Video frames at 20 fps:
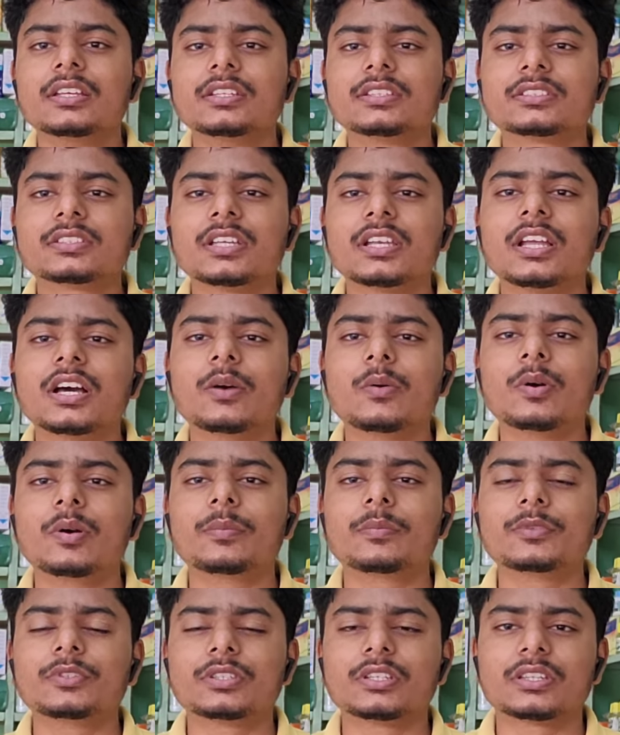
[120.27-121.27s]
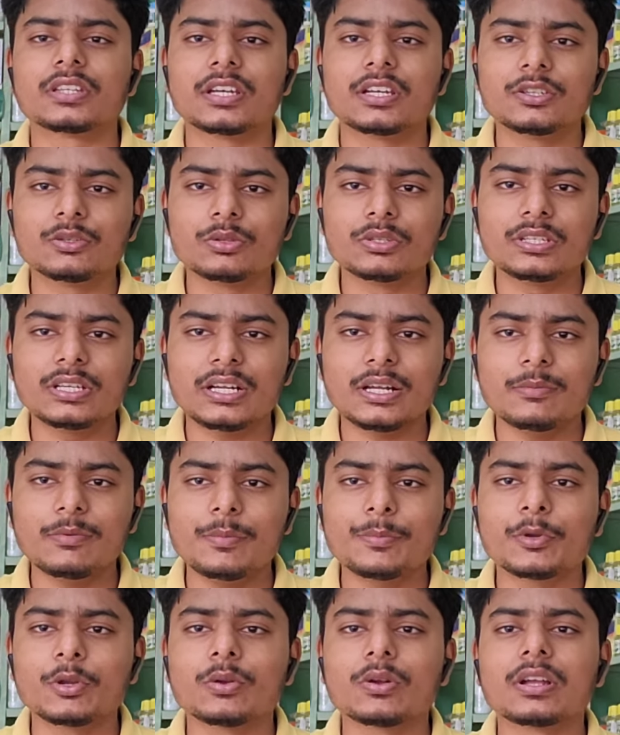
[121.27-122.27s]
इसके अलावा कितना यूरिया का
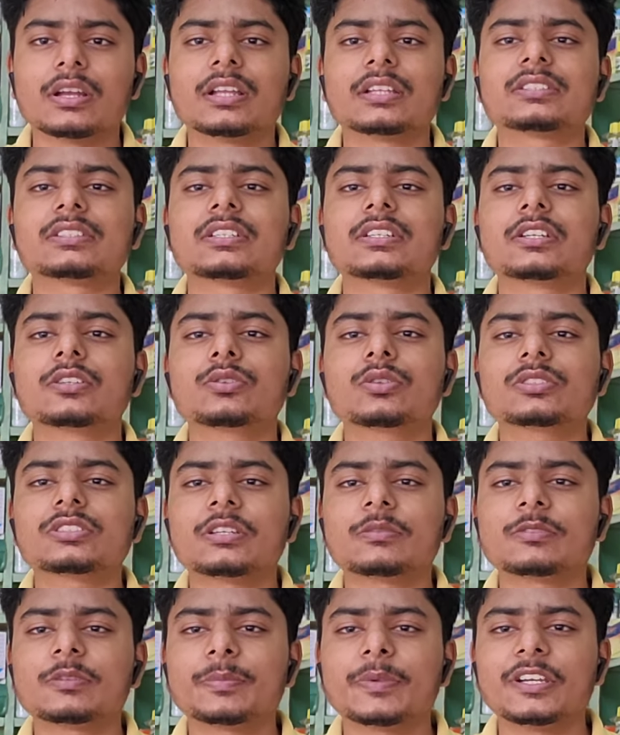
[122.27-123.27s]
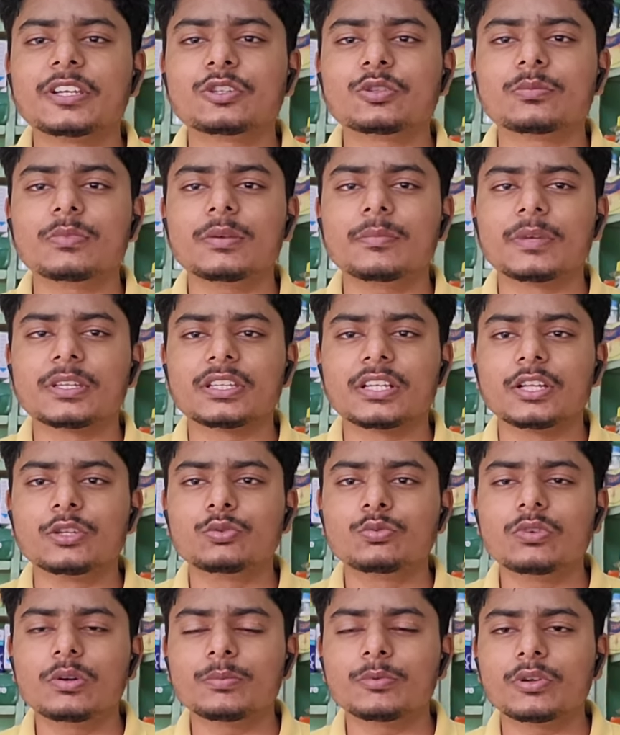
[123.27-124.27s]
हमें प्रयोग करना चाहिए तो सबसे पहले तो मैं बता
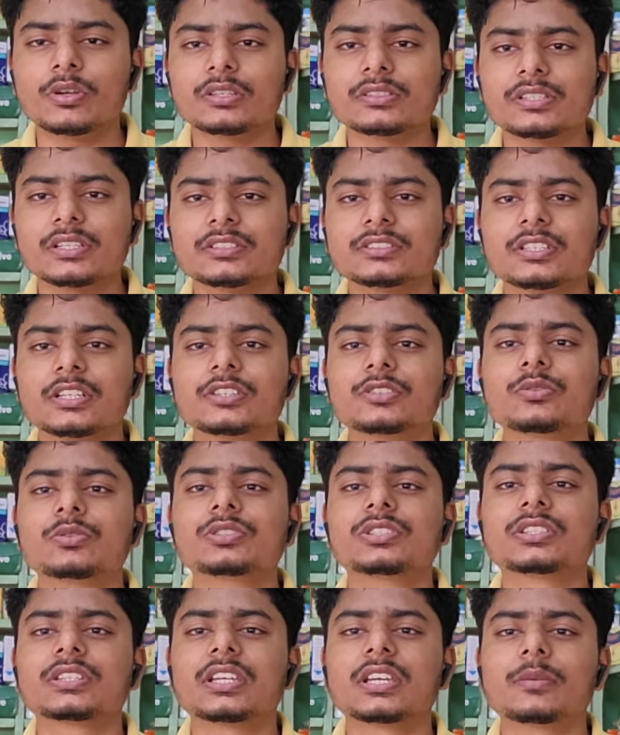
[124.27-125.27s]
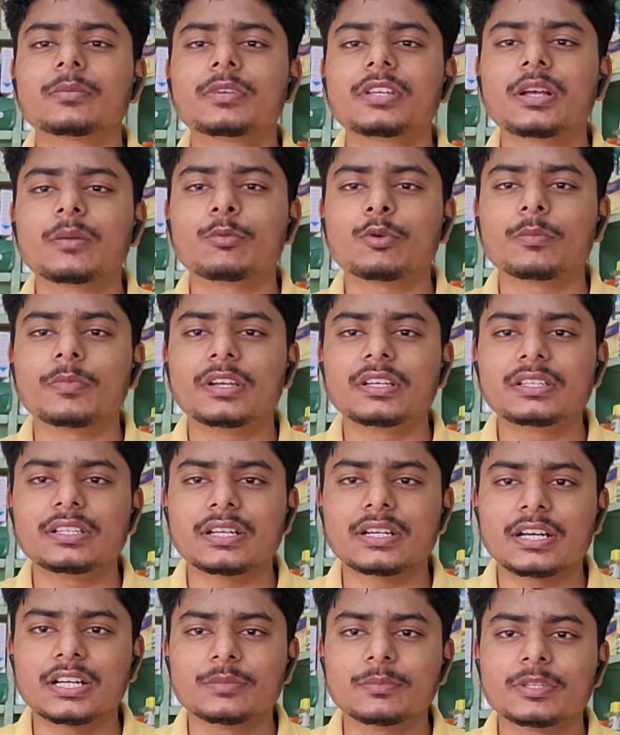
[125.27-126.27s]
दूं आपको किसान साथियों जितने भी आपको मैंने
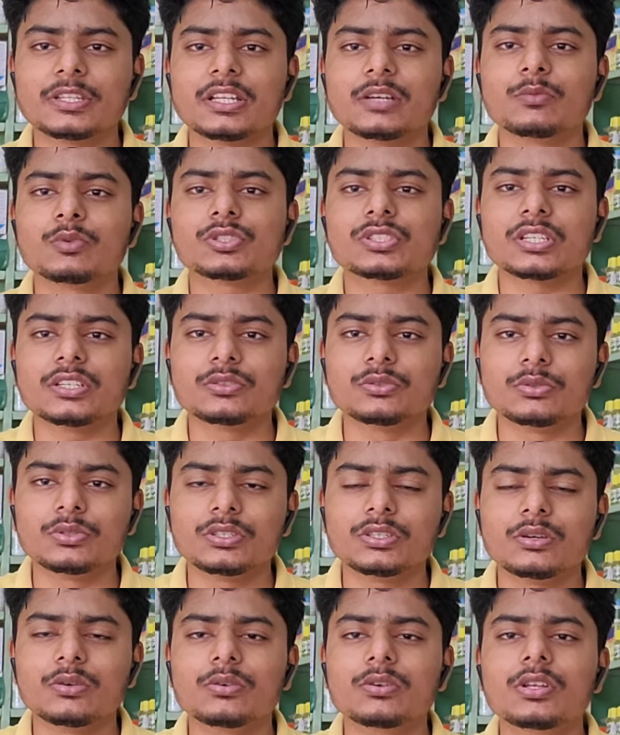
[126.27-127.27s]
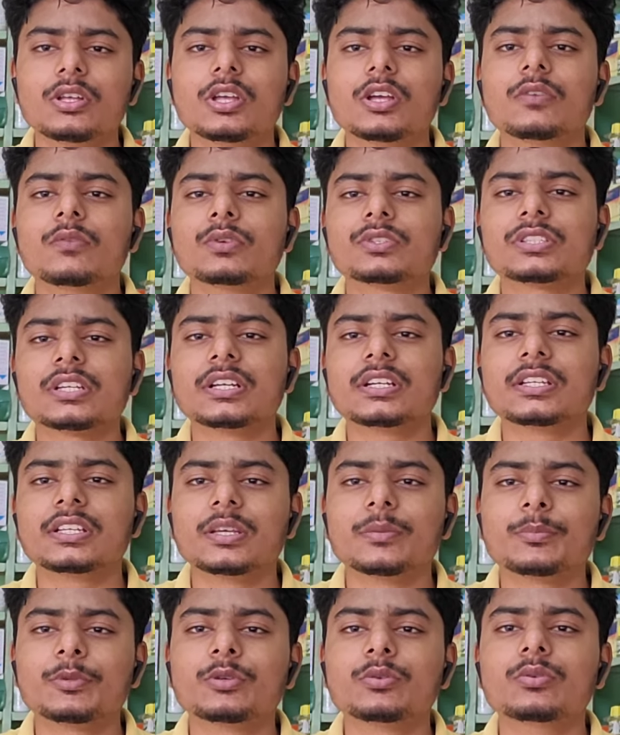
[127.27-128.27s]
ये खाद बताएं वो चाहे यूरिया हो वो चाहे
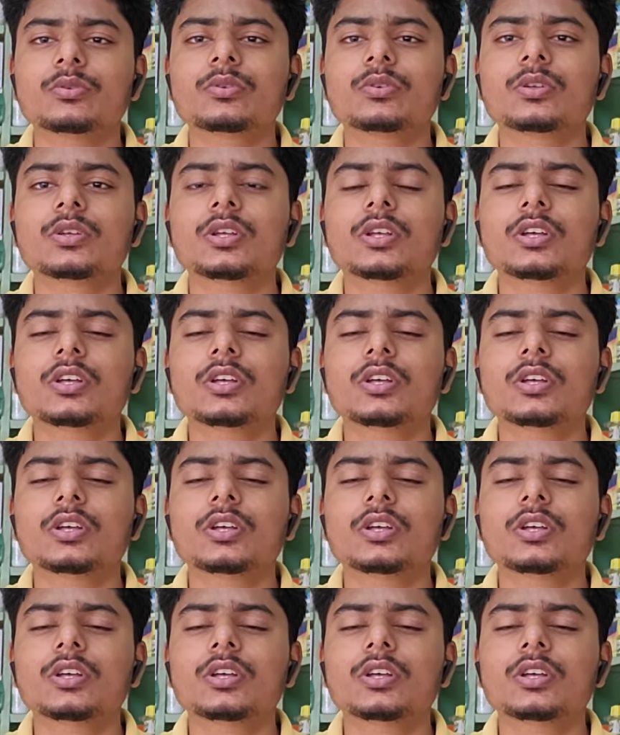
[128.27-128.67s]
डीएपी हो